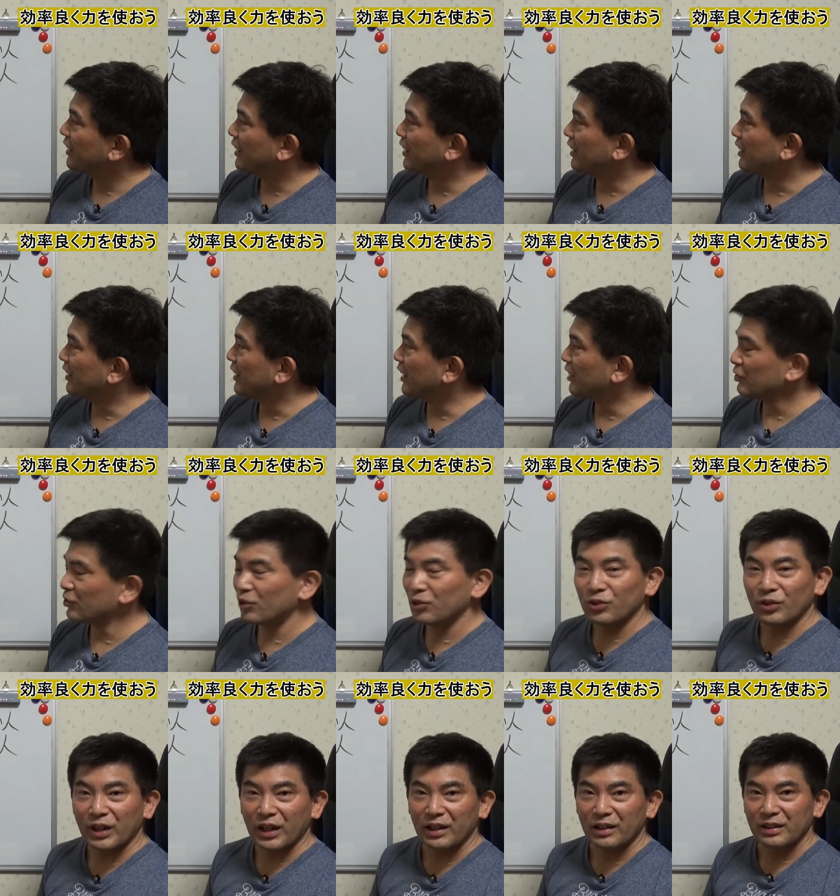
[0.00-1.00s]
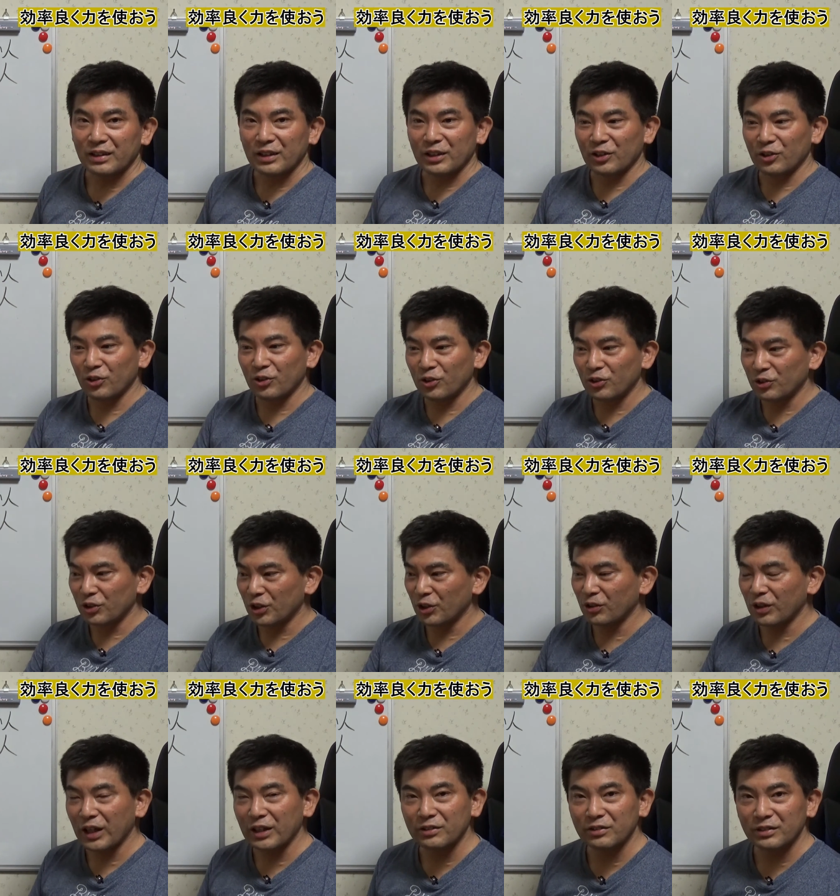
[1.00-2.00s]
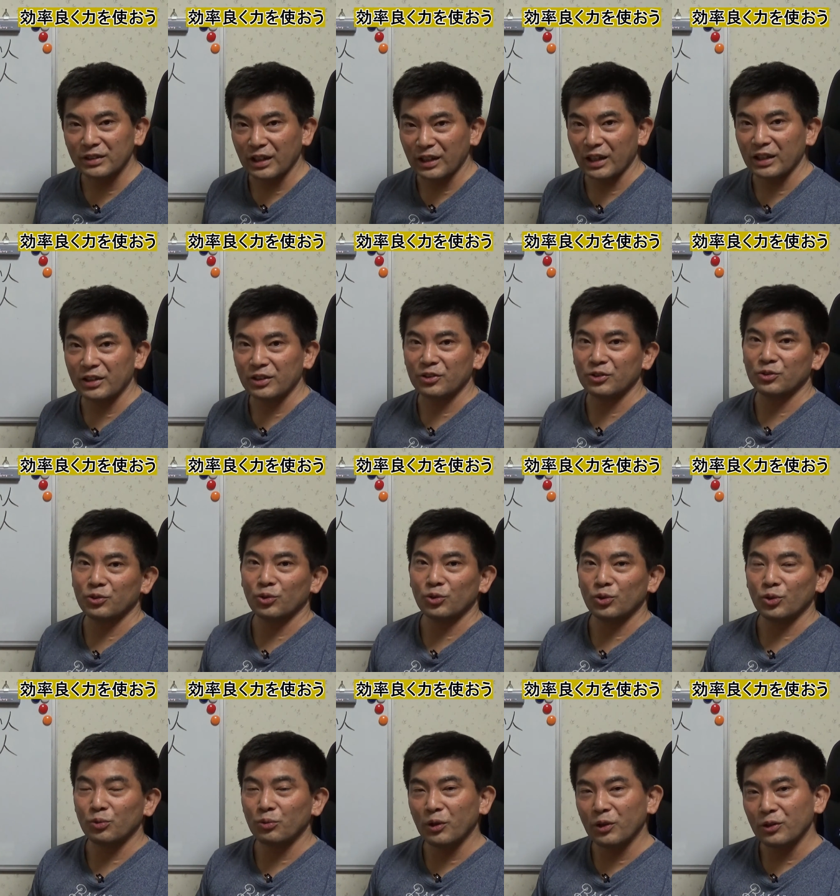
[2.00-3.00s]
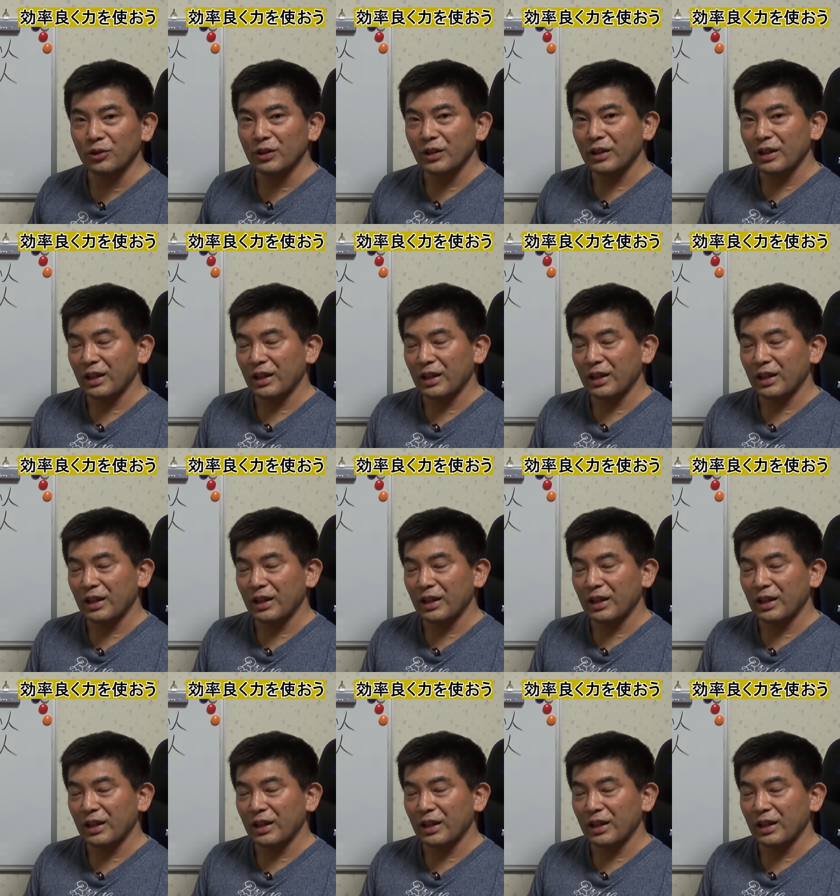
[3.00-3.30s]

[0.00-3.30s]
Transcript: やることがいろいろ広がるんだなっていうことを